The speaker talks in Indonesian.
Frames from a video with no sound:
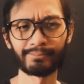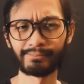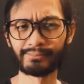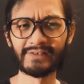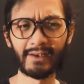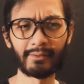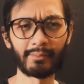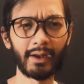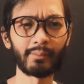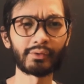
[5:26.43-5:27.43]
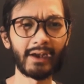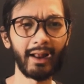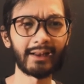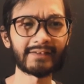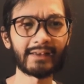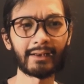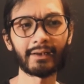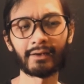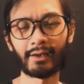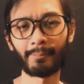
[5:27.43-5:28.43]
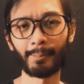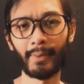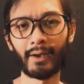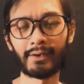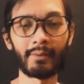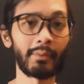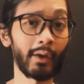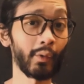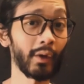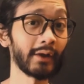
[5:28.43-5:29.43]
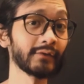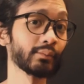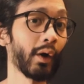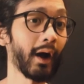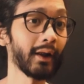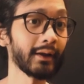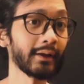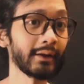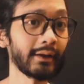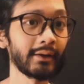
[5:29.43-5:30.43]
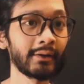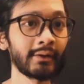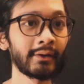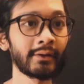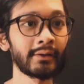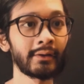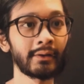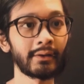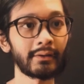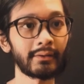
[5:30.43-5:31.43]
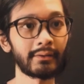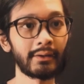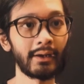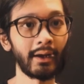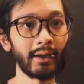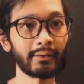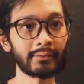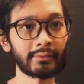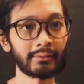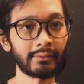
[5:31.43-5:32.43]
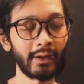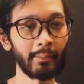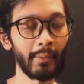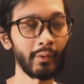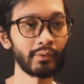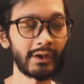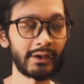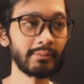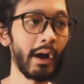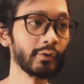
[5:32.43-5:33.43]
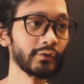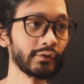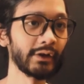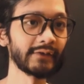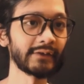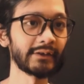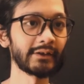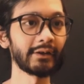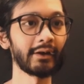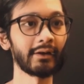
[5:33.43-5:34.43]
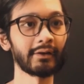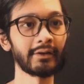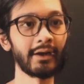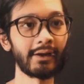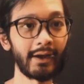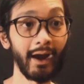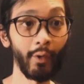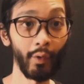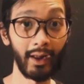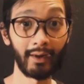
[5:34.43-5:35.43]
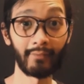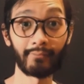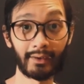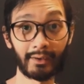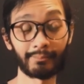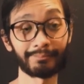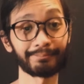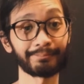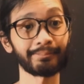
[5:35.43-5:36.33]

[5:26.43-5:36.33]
bisa dibilang punya alasan kenapa dia melakukan semua hal ini dan emang udah dibangun juga sih uh, dari awal film